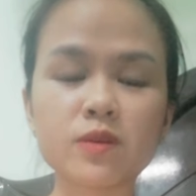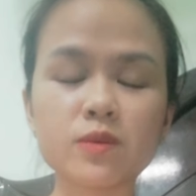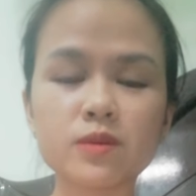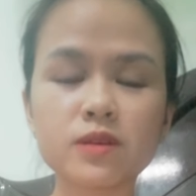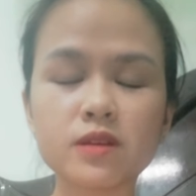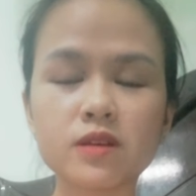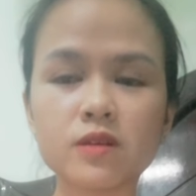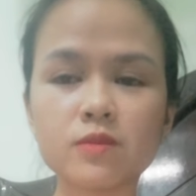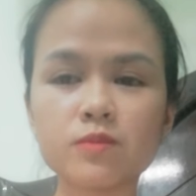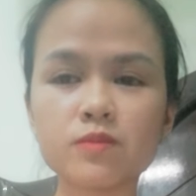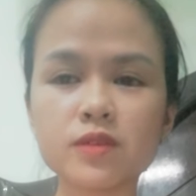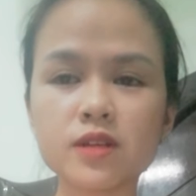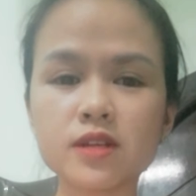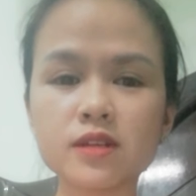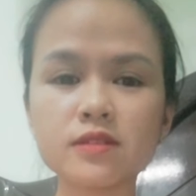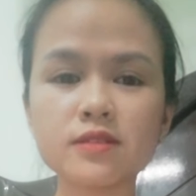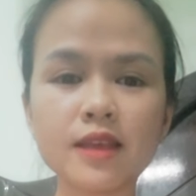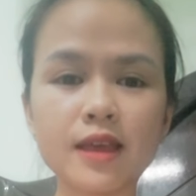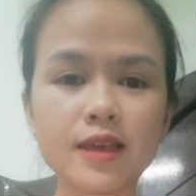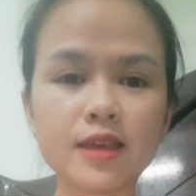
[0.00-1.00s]
cũng cứ
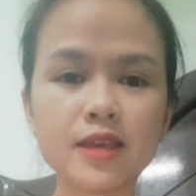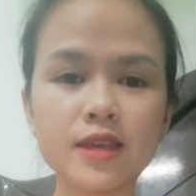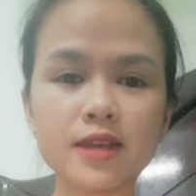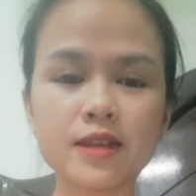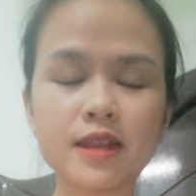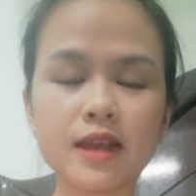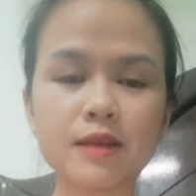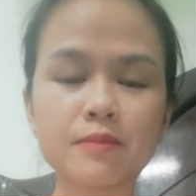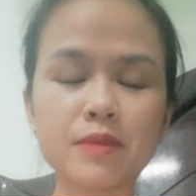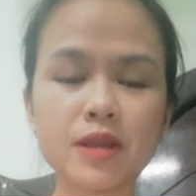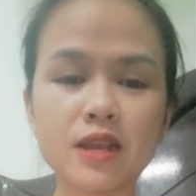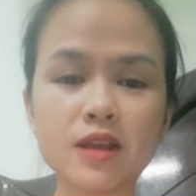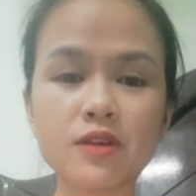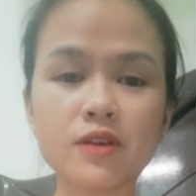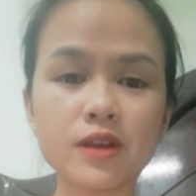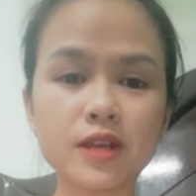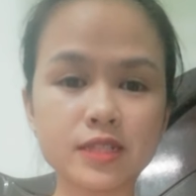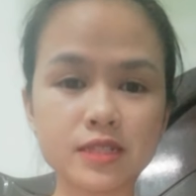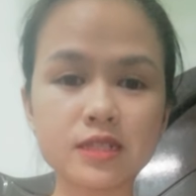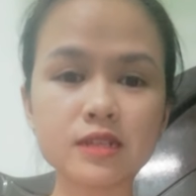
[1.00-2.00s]
thể hiện là mình là người lịch
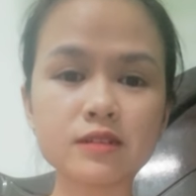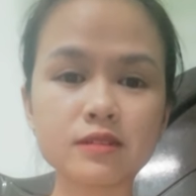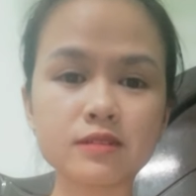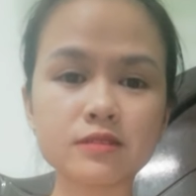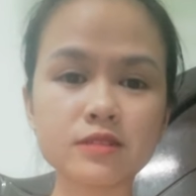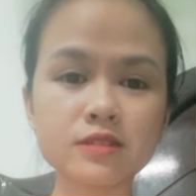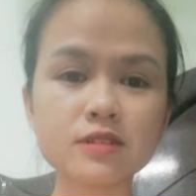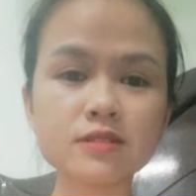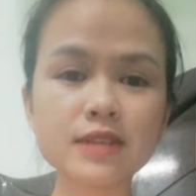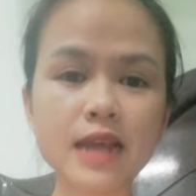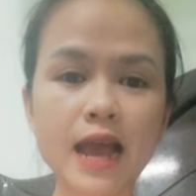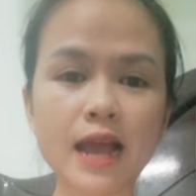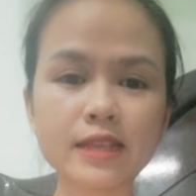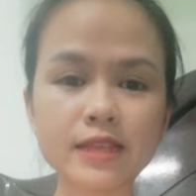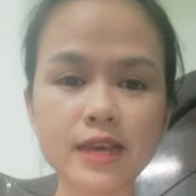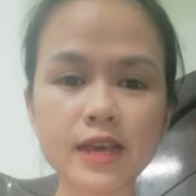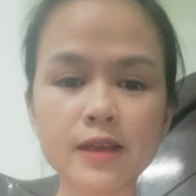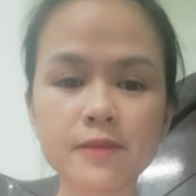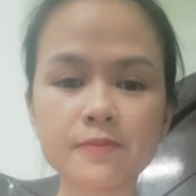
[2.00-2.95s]
sự trước đã nhé